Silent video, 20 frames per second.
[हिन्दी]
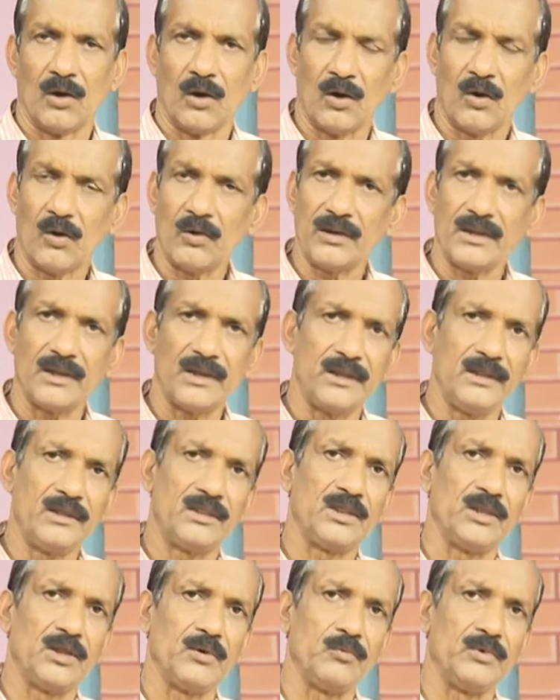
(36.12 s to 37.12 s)
और
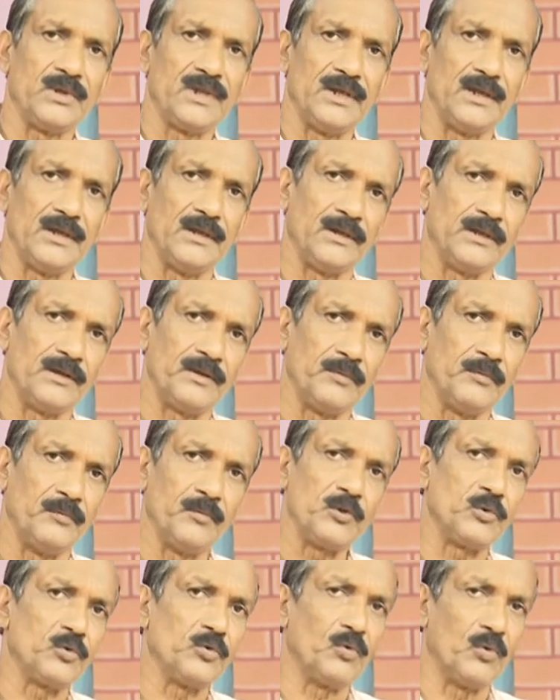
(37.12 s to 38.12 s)
इससे उनकी
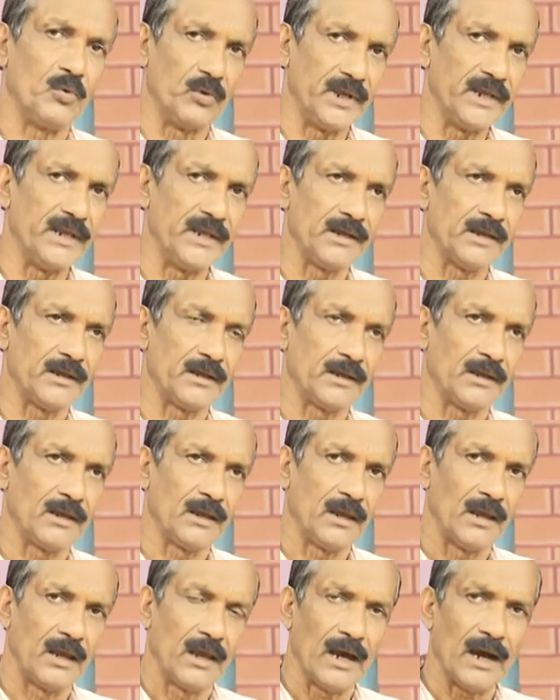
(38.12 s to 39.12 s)
मृत्यु हो रही है
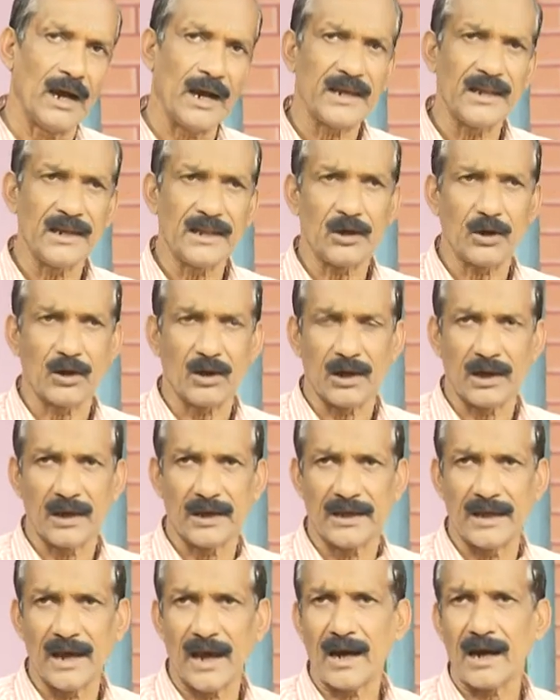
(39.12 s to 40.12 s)
आखिर
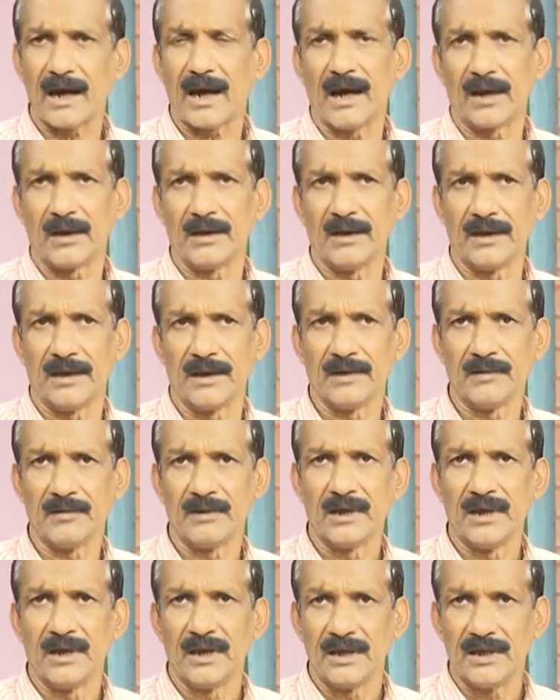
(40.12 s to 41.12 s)
क्या कारण है
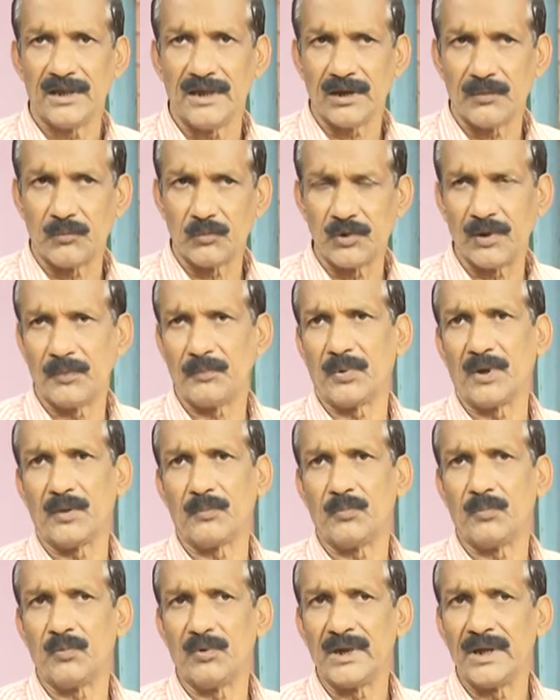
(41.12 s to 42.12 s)
कि यह
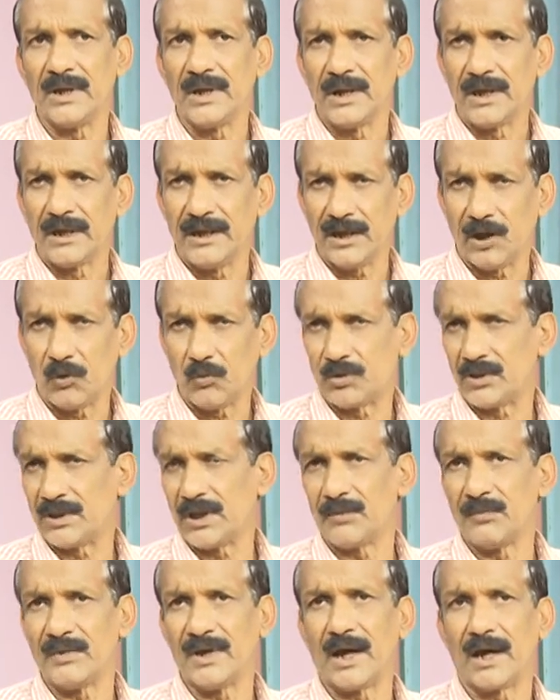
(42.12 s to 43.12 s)
मुजफ्फरपुर या
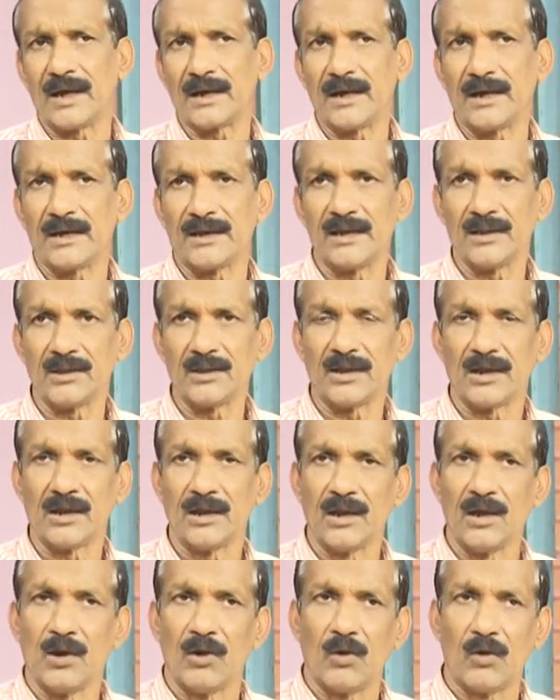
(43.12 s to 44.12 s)
उत्तर बिहार का केंद्र
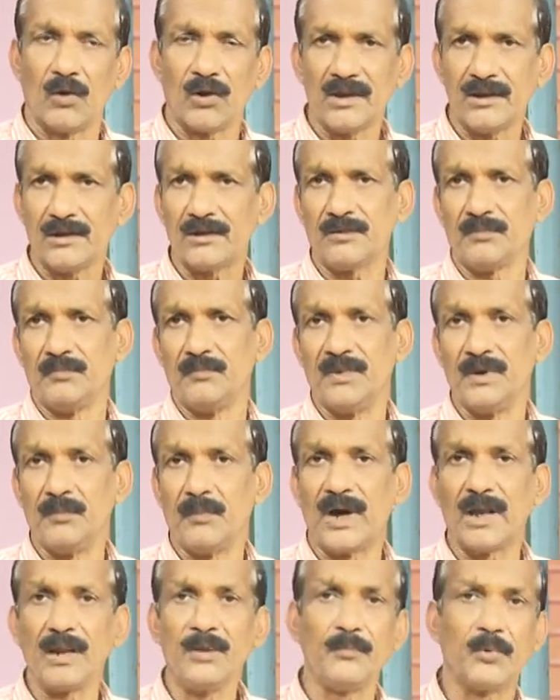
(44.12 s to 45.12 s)
और इस
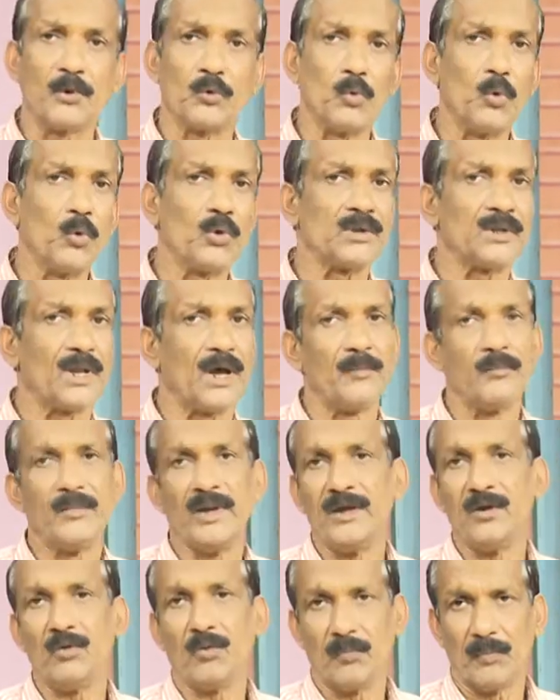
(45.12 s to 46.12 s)
बीमारी पर रोकथाम
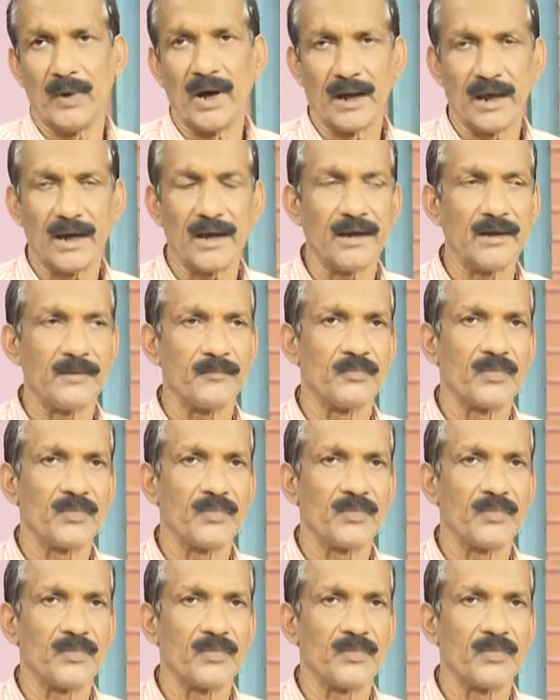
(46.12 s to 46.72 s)
नहीं हो पा रहा है